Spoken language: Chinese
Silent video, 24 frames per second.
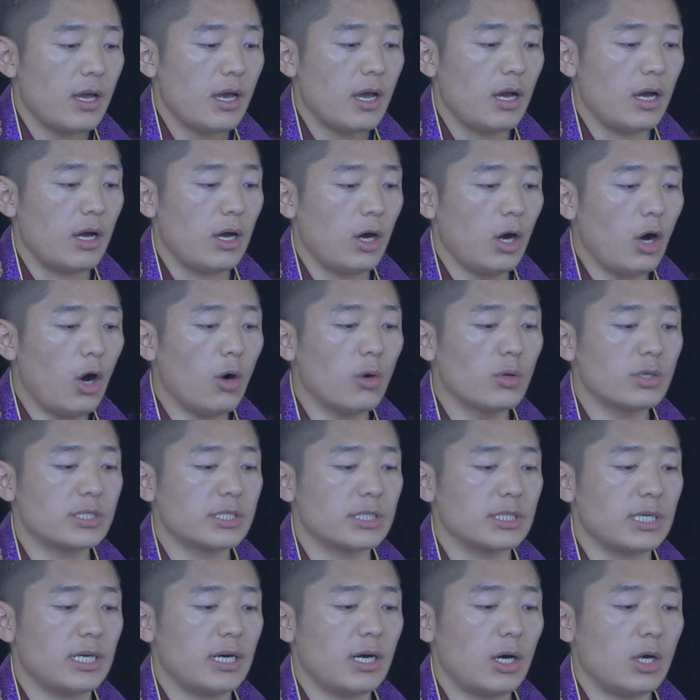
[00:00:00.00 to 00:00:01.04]
呃后
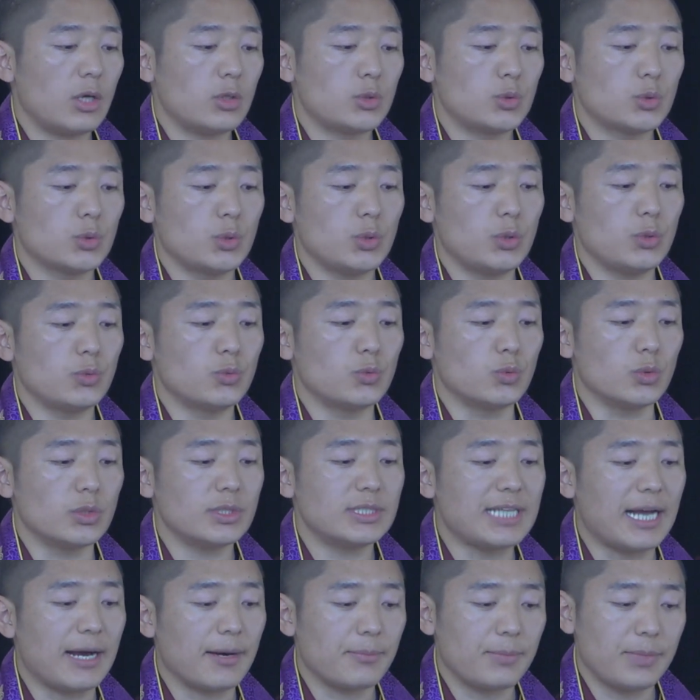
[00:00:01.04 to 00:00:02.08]
者属于无
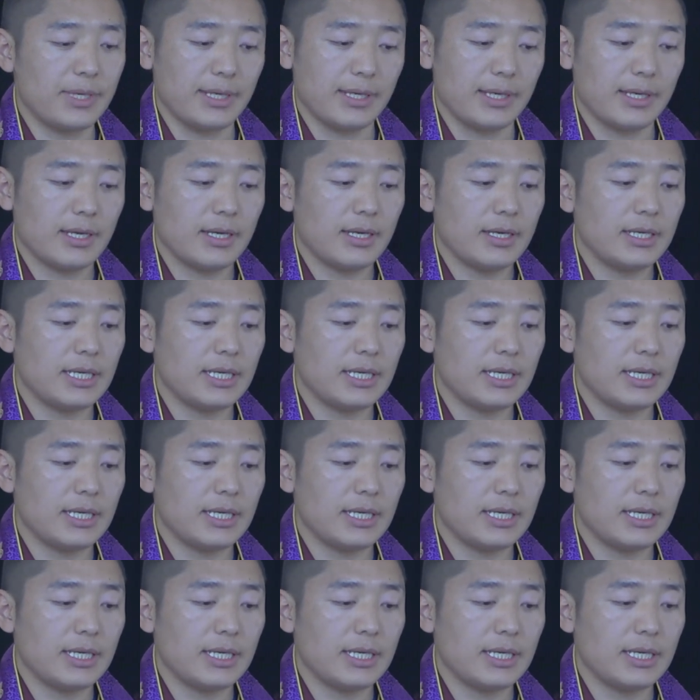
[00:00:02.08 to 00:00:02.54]
上密。